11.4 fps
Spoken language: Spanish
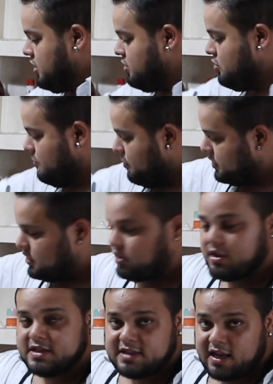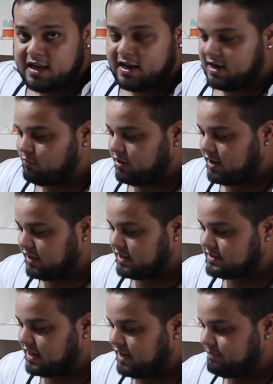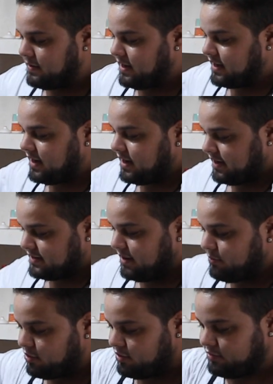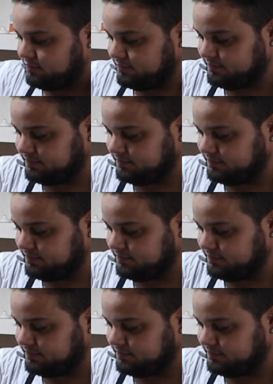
y un poquito de sal, la mujer de sal para que agarre sabor.